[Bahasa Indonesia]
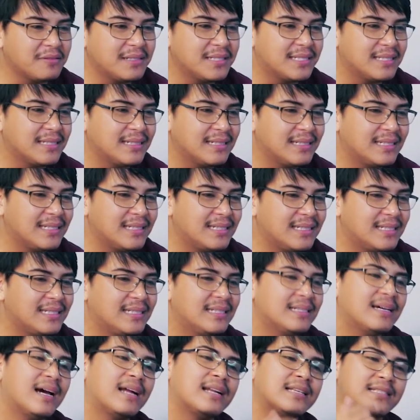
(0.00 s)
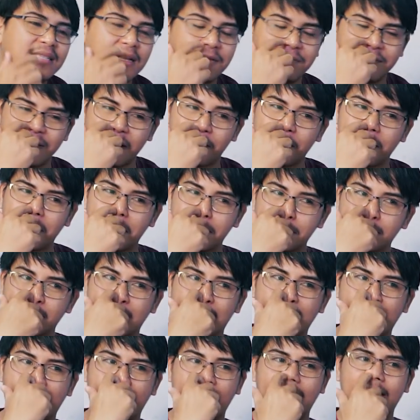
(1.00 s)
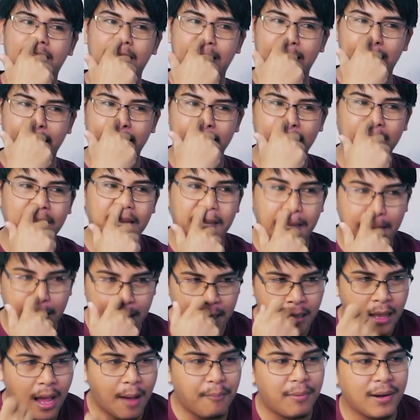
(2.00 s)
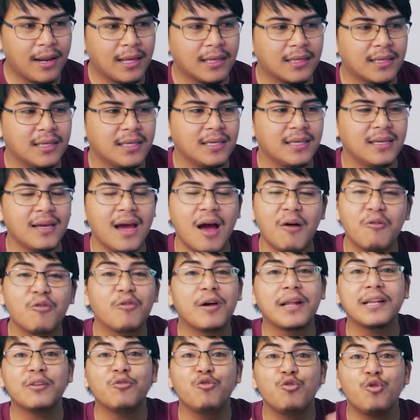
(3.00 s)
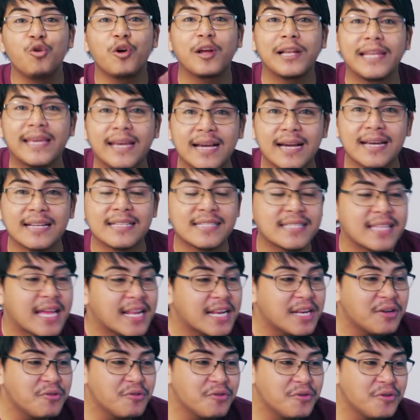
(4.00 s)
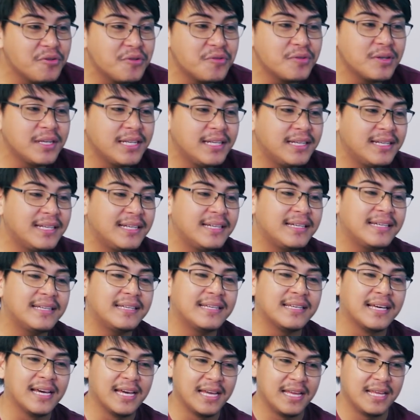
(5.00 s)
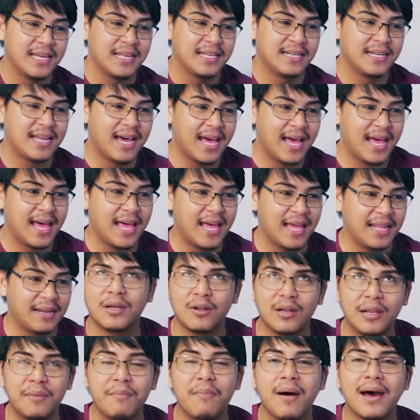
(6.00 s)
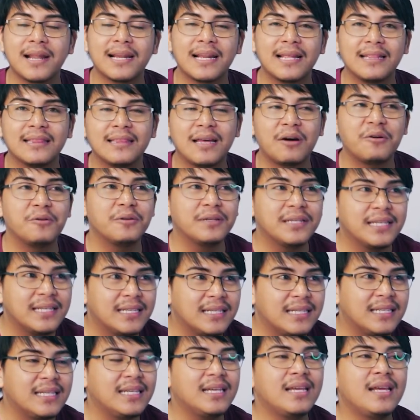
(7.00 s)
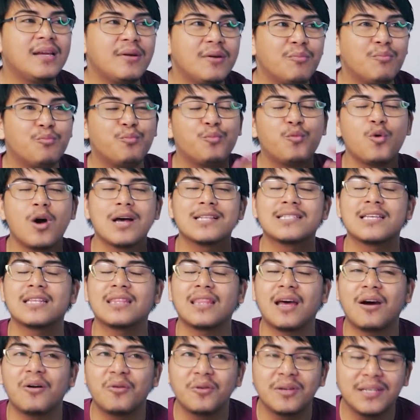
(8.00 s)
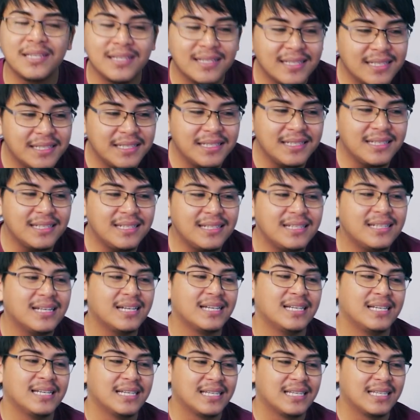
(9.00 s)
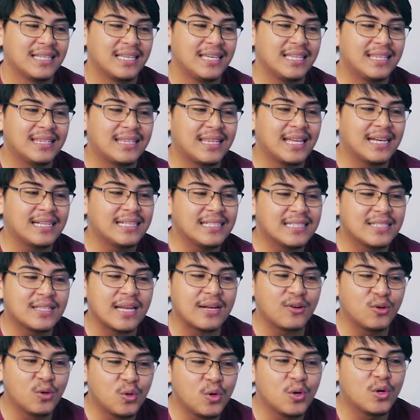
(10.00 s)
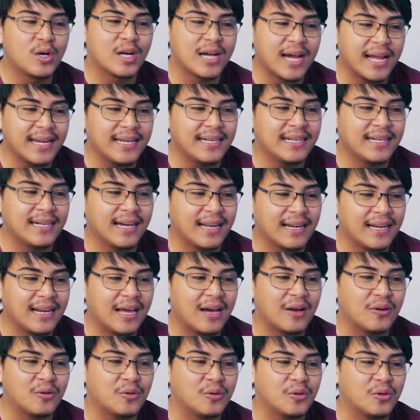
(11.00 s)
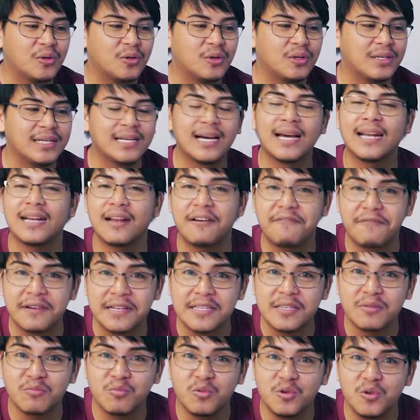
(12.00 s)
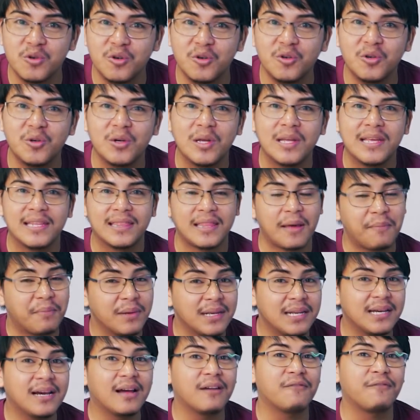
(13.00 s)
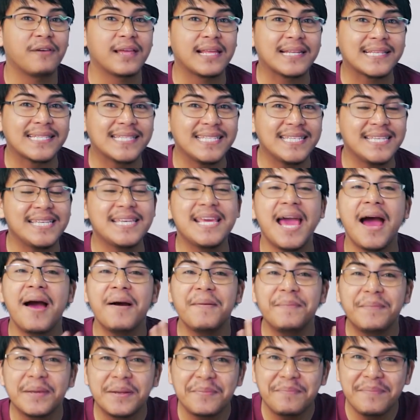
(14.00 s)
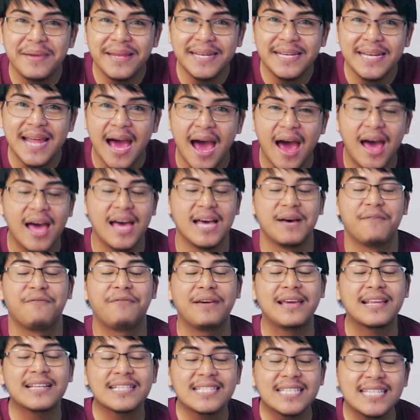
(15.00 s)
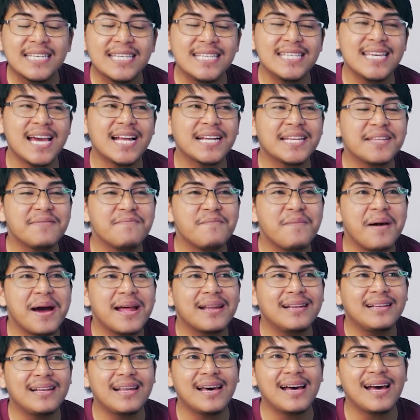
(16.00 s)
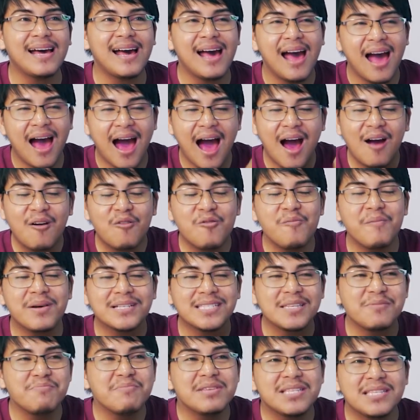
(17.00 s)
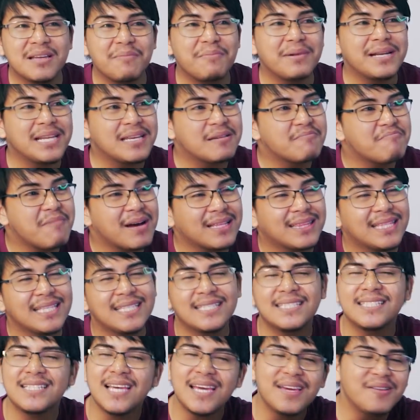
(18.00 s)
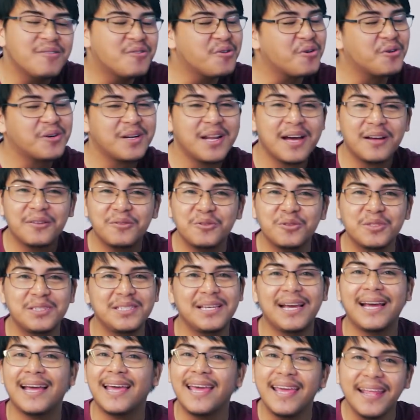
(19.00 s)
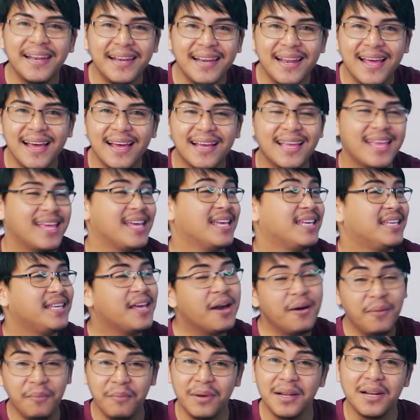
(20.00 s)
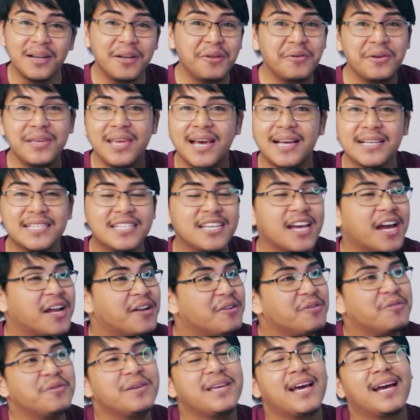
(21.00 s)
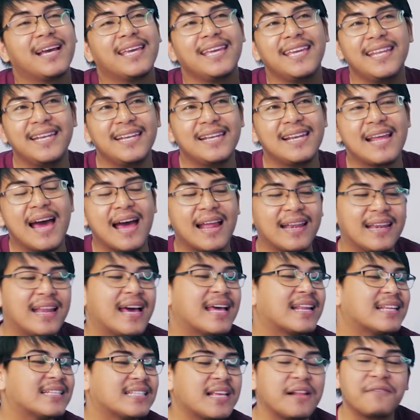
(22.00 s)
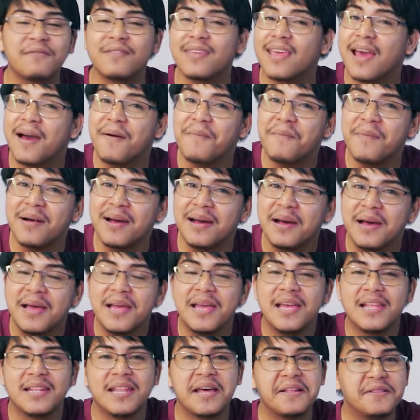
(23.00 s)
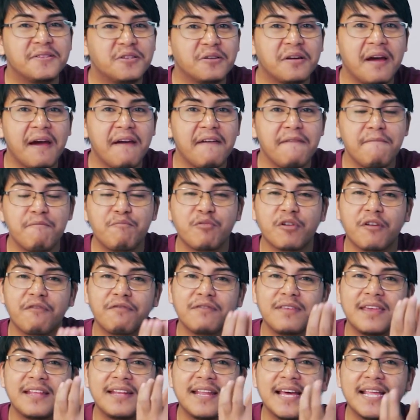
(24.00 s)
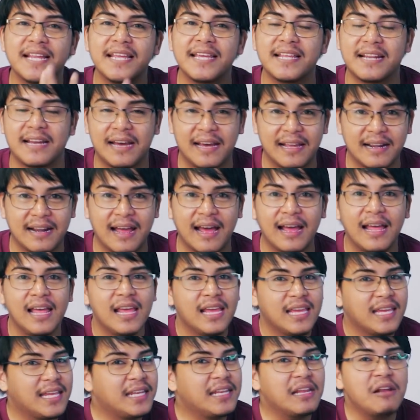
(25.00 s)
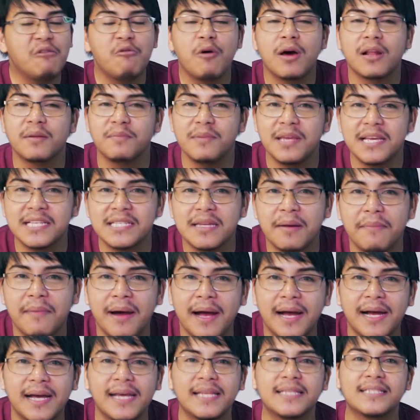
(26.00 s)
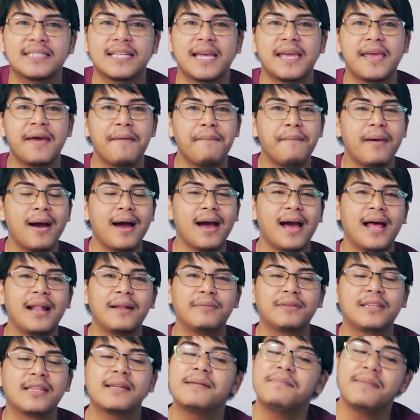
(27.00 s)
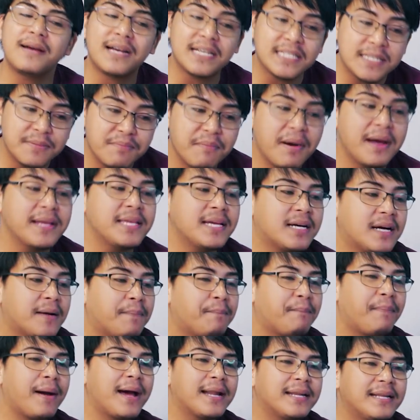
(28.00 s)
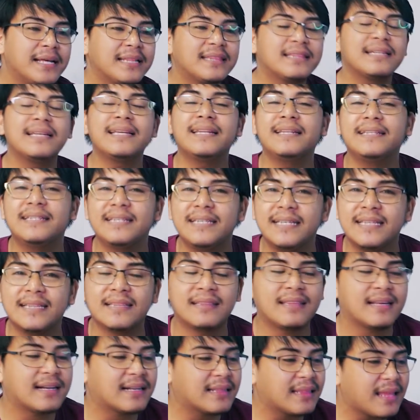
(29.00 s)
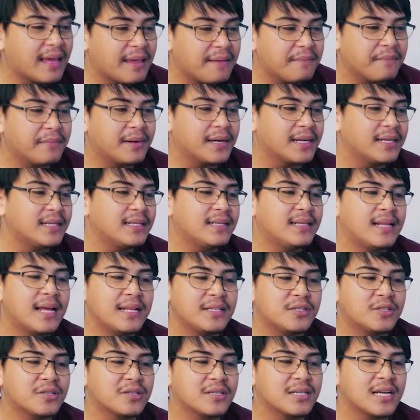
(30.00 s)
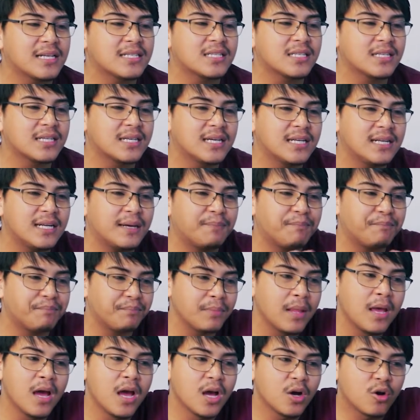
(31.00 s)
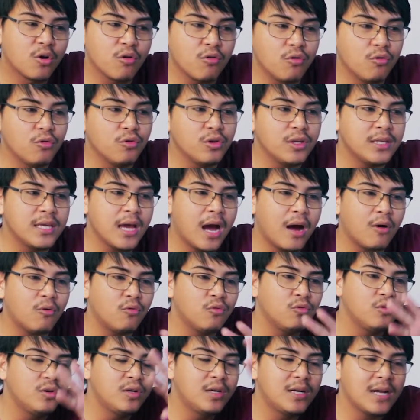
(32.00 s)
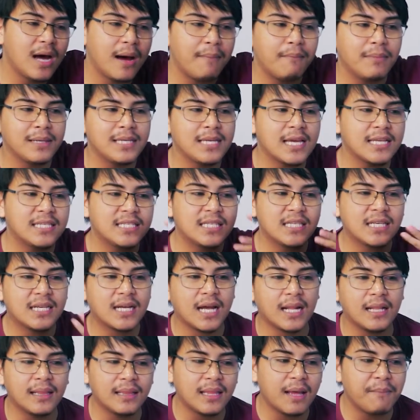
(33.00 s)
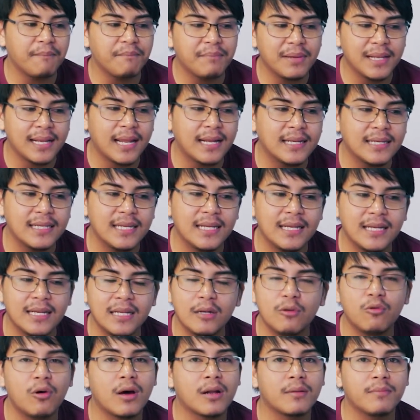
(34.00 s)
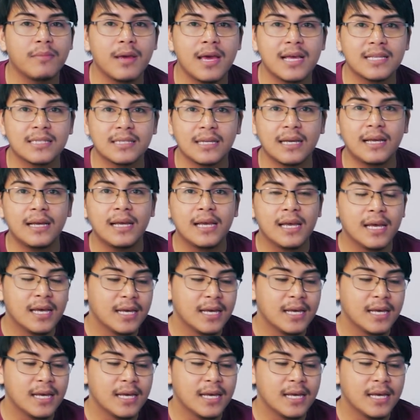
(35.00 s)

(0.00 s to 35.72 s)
di sini Ada selfie sama ada juga Rara Apalagi aku kan ungu clickers dari dulu nih Dan lebaran tahun ini Puasa tahun ini kita diseguhkan dengan lagu dengan nafasmu tapi dengan versi yang berbeda versi yang dimana aku masih bisa menikmati cengkok dangdut yang enak yang merdu yang syahdu yang indah dari Selviama dan juga improvnya dari Rara ini luar biasa banget saya Bang Al terima kasih banyak kepada 3D Entertainment dan juga segenap kru yang udah menyajikan tampilan ini luar biasa